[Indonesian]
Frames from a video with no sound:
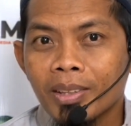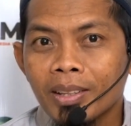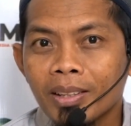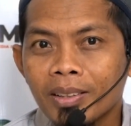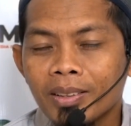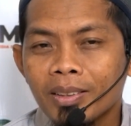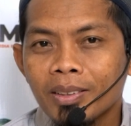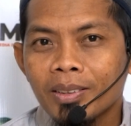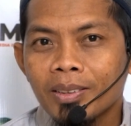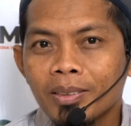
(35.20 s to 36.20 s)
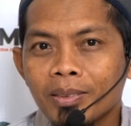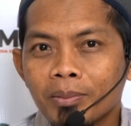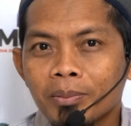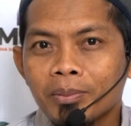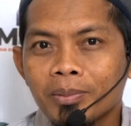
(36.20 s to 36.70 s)
kan dua, stas
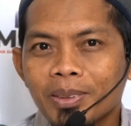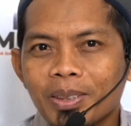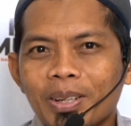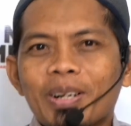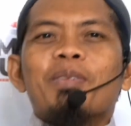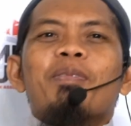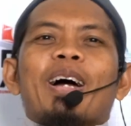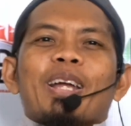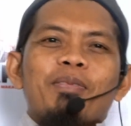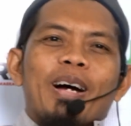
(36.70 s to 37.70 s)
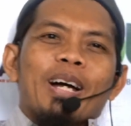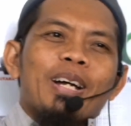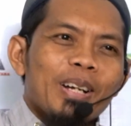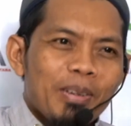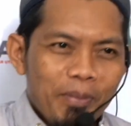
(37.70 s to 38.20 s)
Ada. Oh, apa, baik, apa, Pak.
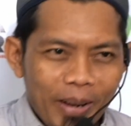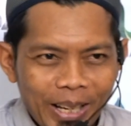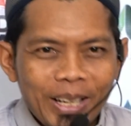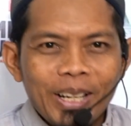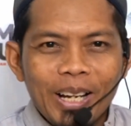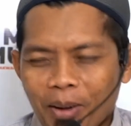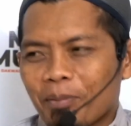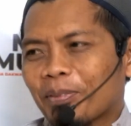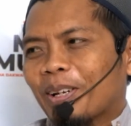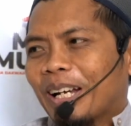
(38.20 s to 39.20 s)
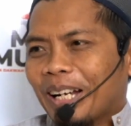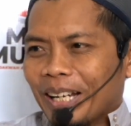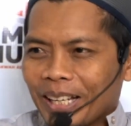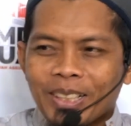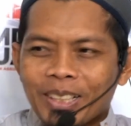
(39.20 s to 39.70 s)
Baik, alhamdulillah.
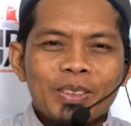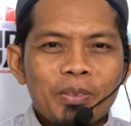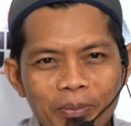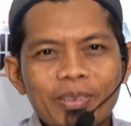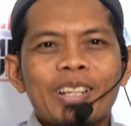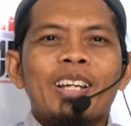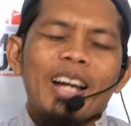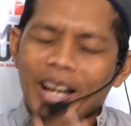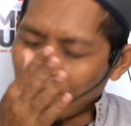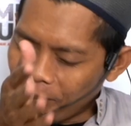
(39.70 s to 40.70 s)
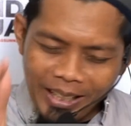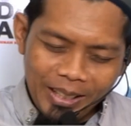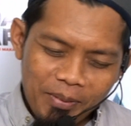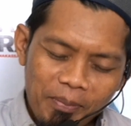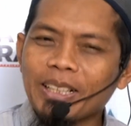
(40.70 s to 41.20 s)
Hmm. Baik,
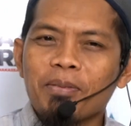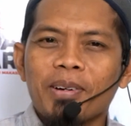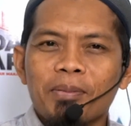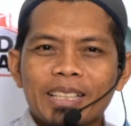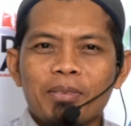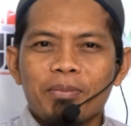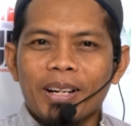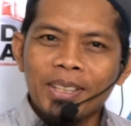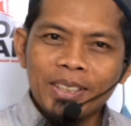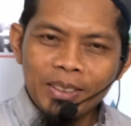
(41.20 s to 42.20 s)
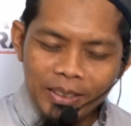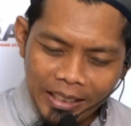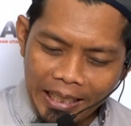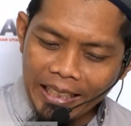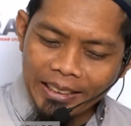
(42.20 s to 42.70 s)
mantap, Pak, mantap, Pak.
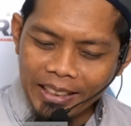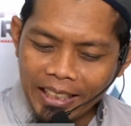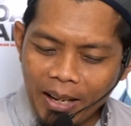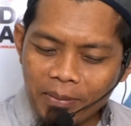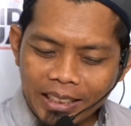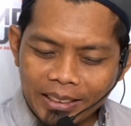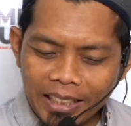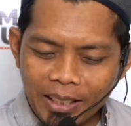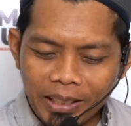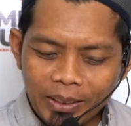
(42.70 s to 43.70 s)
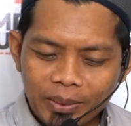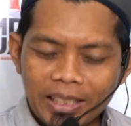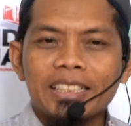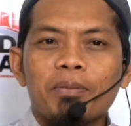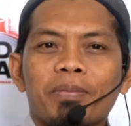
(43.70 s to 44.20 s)
Karena kenapa saya tanya begitu
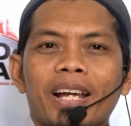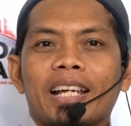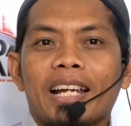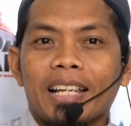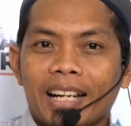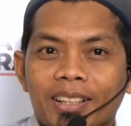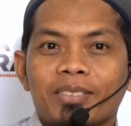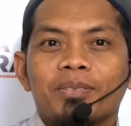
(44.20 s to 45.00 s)
jangan sampai hanya hayalan.